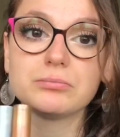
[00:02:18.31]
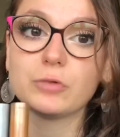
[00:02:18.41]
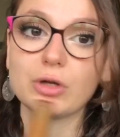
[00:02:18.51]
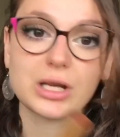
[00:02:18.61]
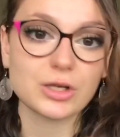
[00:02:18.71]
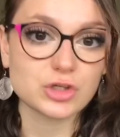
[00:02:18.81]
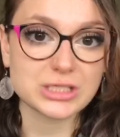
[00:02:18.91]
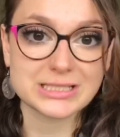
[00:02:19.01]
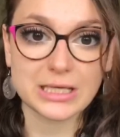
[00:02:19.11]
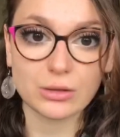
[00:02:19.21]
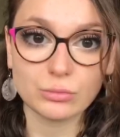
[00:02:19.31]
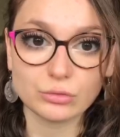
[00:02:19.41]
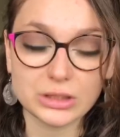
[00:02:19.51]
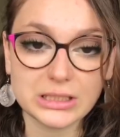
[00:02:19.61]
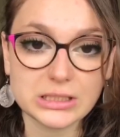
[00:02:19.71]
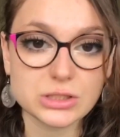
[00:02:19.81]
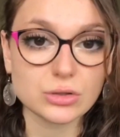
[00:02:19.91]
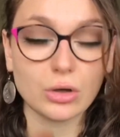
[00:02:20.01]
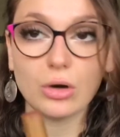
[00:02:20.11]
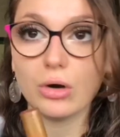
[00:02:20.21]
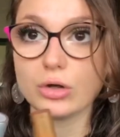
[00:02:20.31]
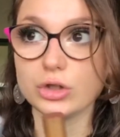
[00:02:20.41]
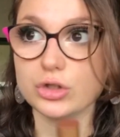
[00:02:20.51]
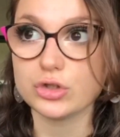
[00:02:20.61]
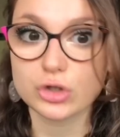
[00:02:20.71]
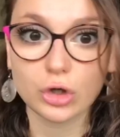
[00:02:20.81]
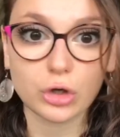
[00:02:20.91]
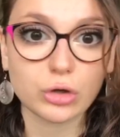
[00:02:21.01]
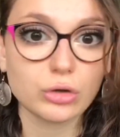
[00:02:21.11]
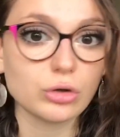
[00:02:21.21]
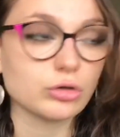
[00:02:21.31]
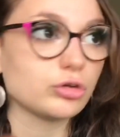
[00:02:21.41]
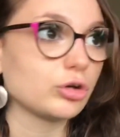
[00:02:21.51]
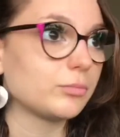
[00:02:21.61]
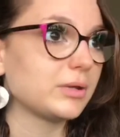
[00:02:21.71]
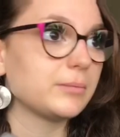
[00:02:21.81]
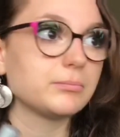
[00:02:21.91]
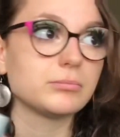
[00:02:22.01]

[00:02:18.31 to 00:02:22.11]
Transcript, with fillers: non è necessario l'utilizzo ogni giorno, così come